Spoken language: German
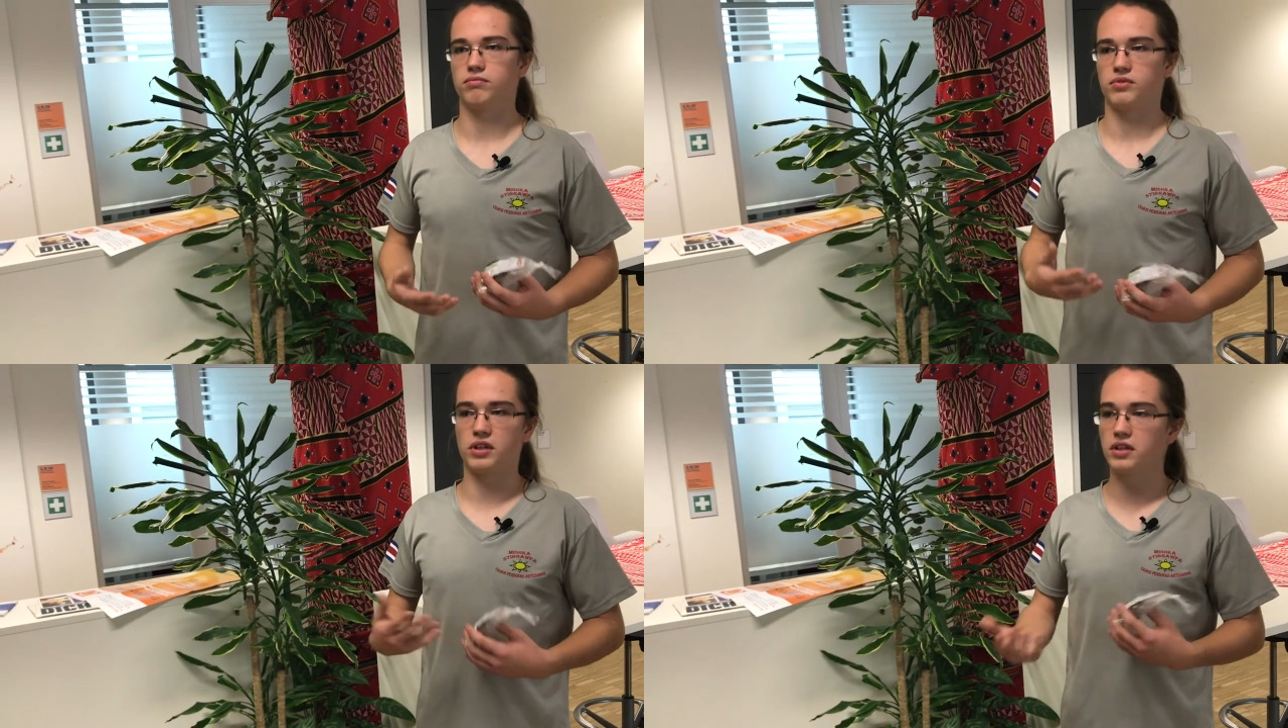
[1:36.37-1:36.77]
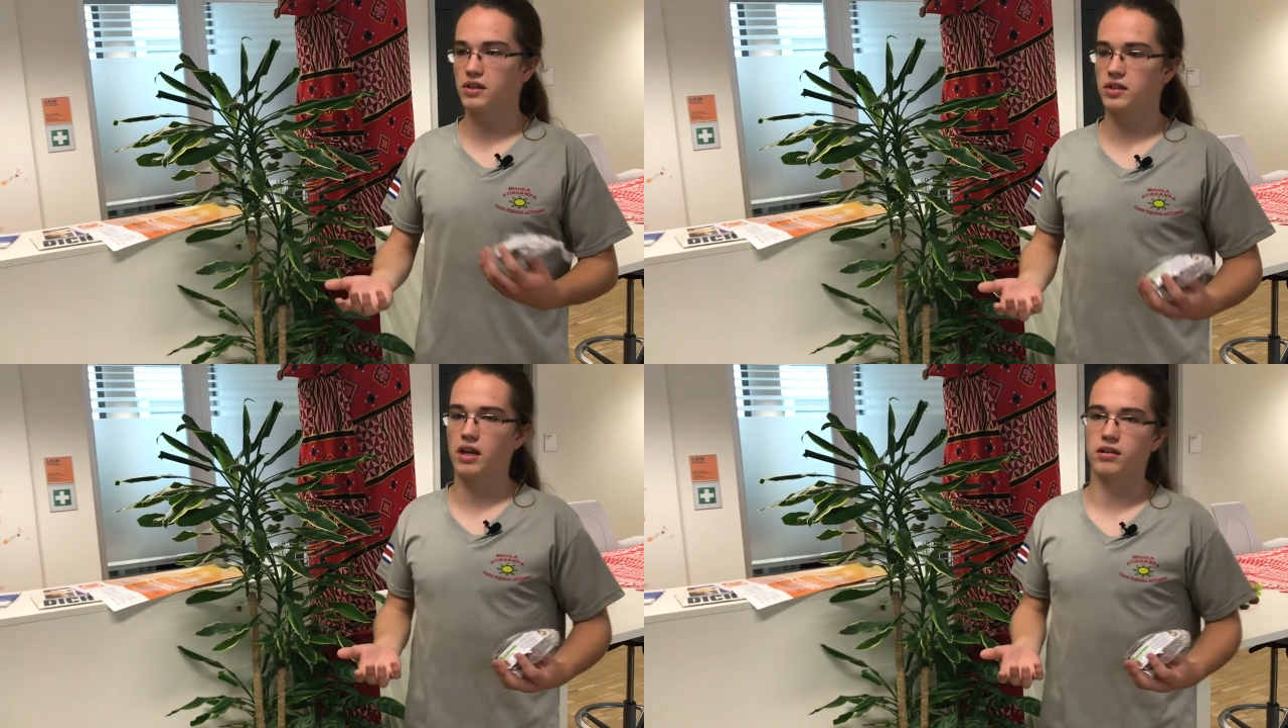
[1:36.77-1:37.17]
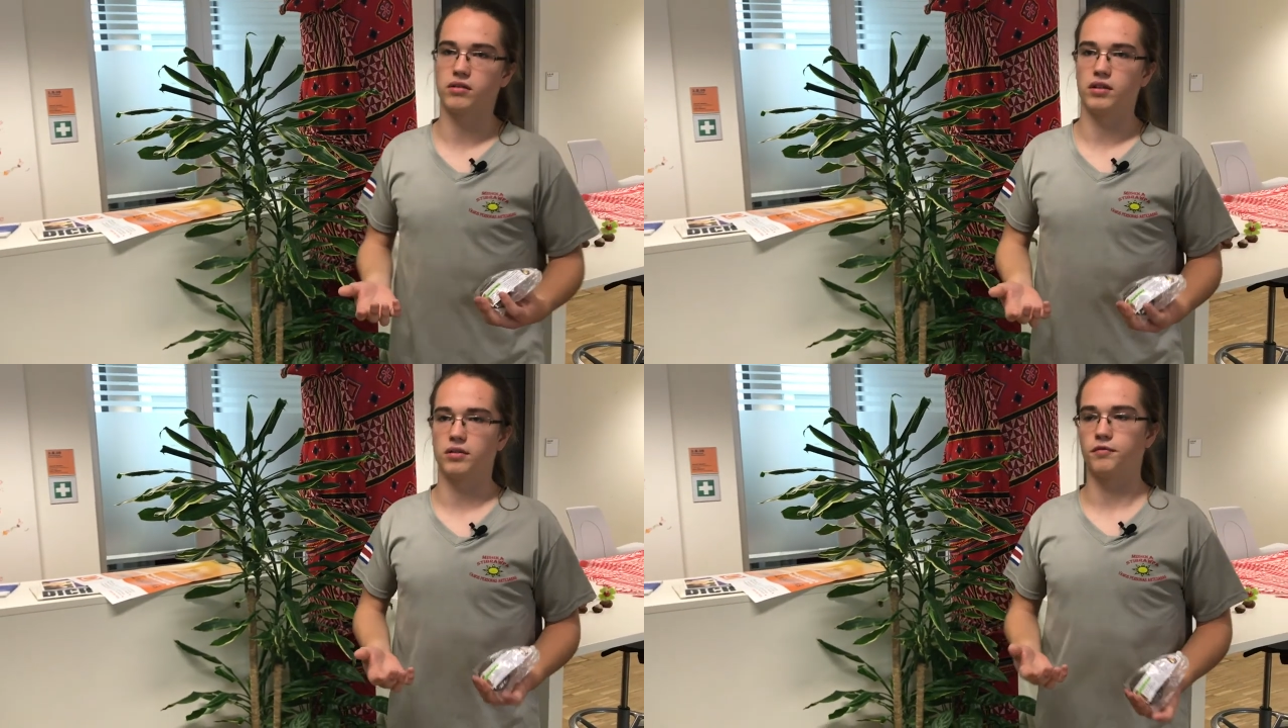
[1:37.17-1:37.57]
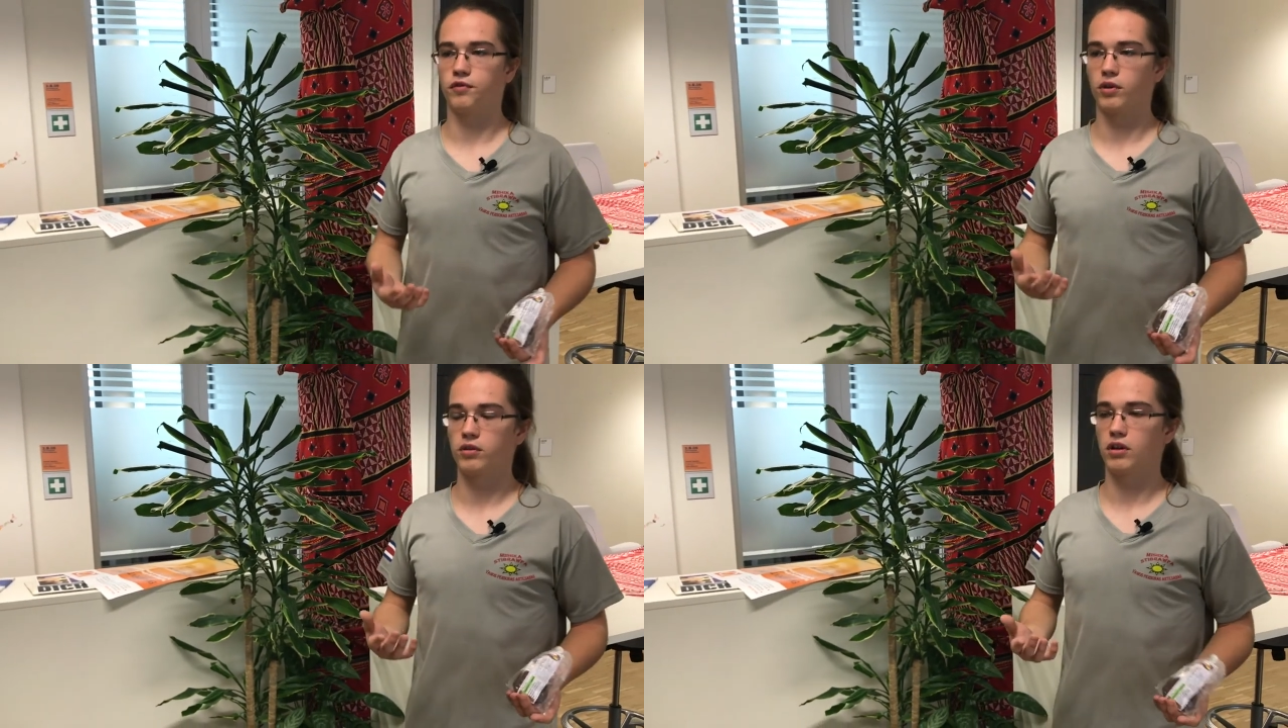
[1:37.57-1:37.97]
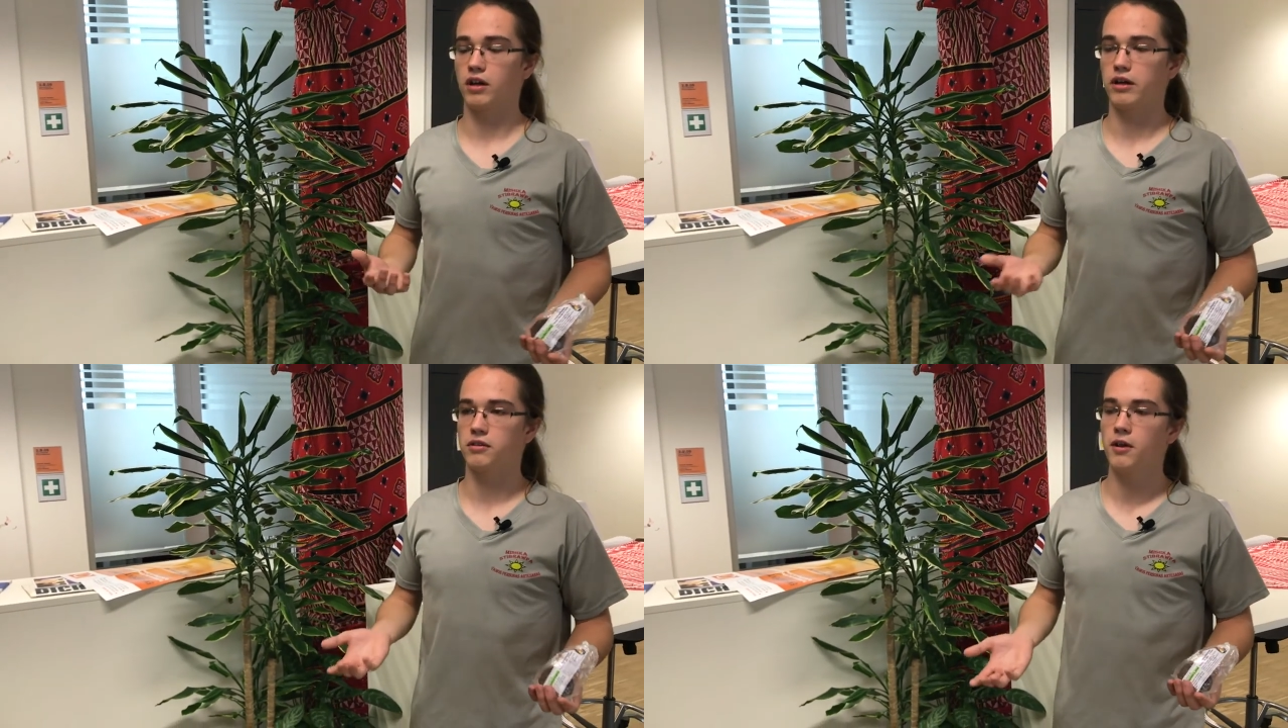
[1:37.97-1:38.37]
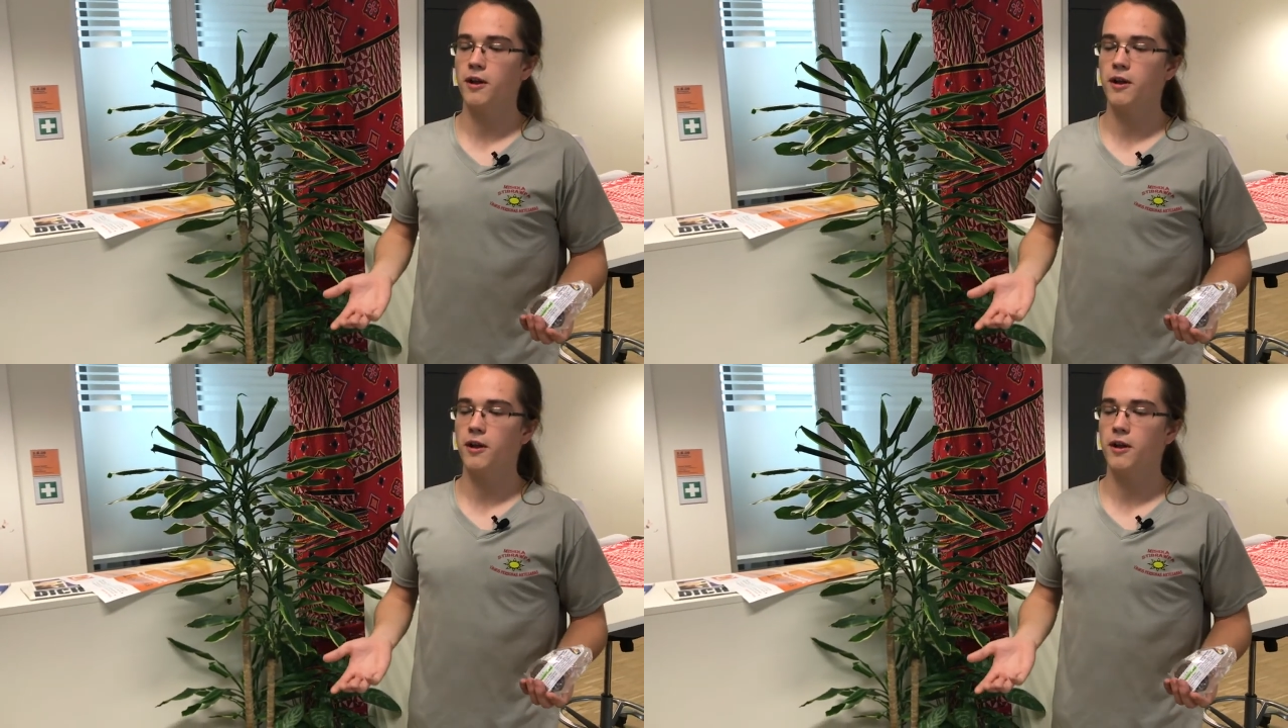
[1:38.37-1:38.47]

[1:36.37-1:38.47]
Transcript: sicher sein im Vornherein,